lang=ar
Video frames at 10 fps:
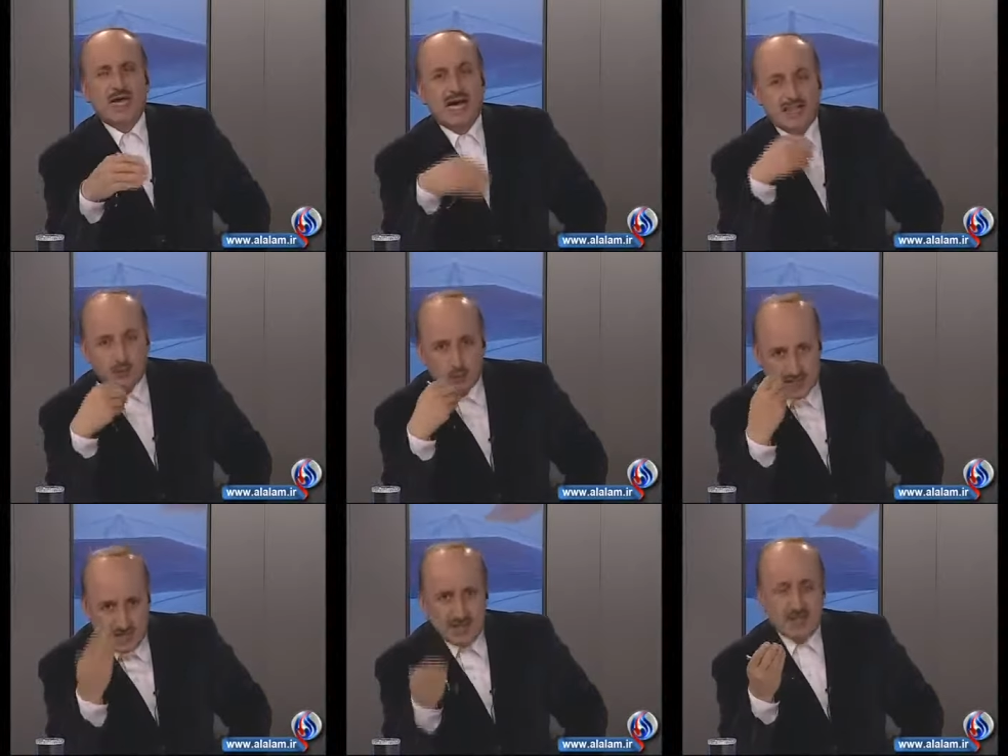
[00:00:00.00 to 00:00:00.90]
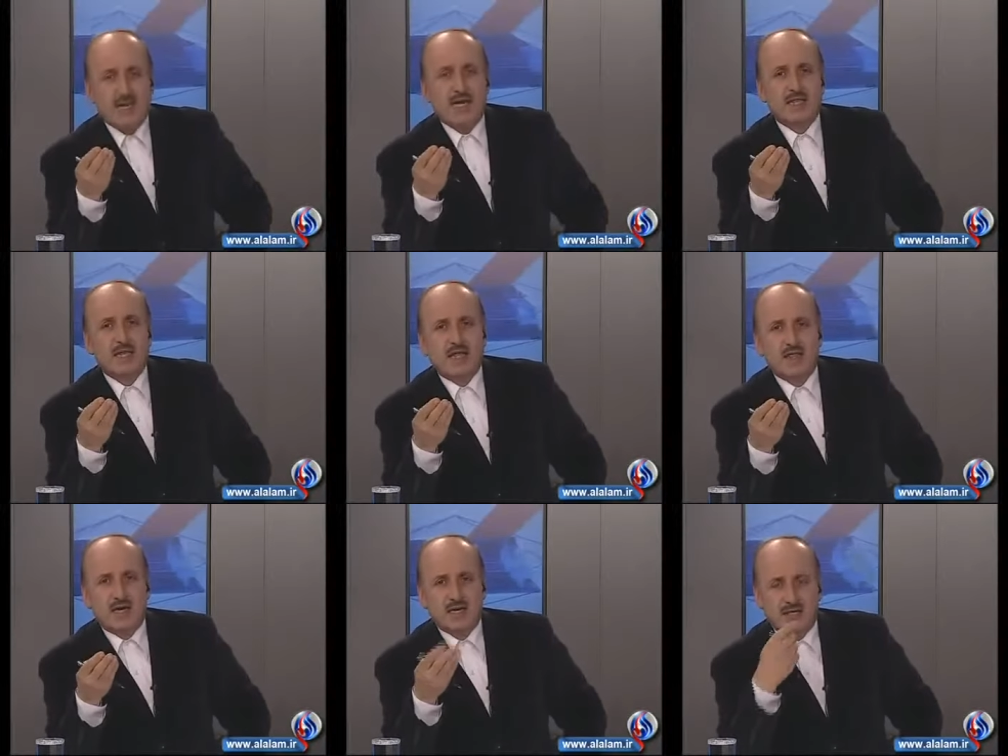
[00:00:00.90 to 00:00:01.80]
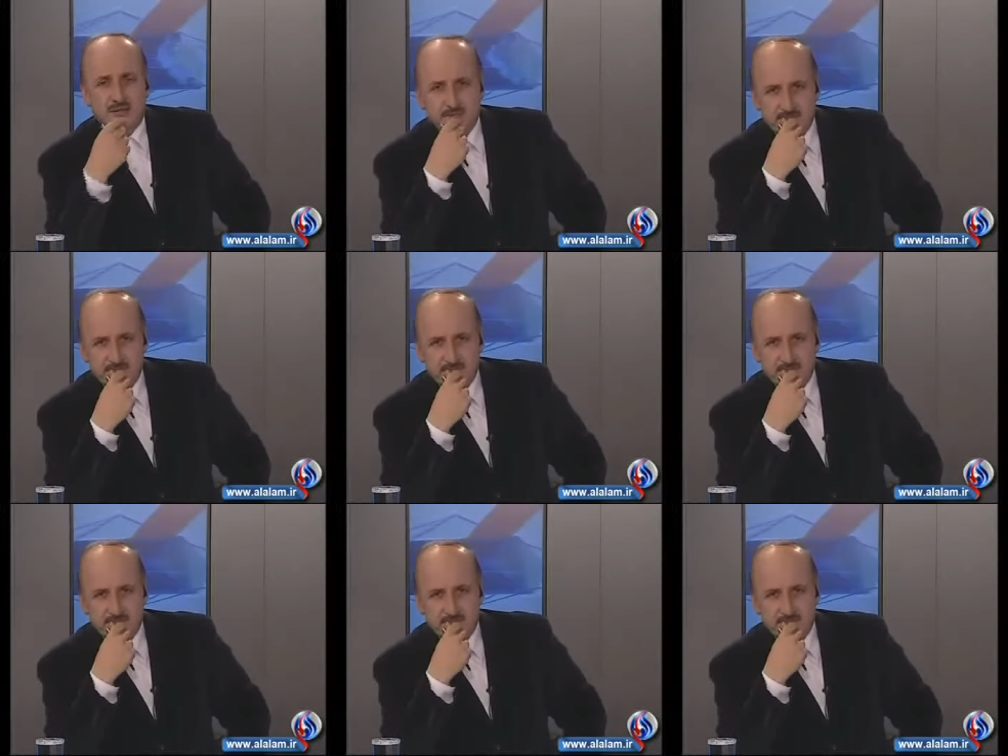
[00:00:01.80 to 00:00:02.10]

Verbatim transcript: أن تصدر هذه النظائر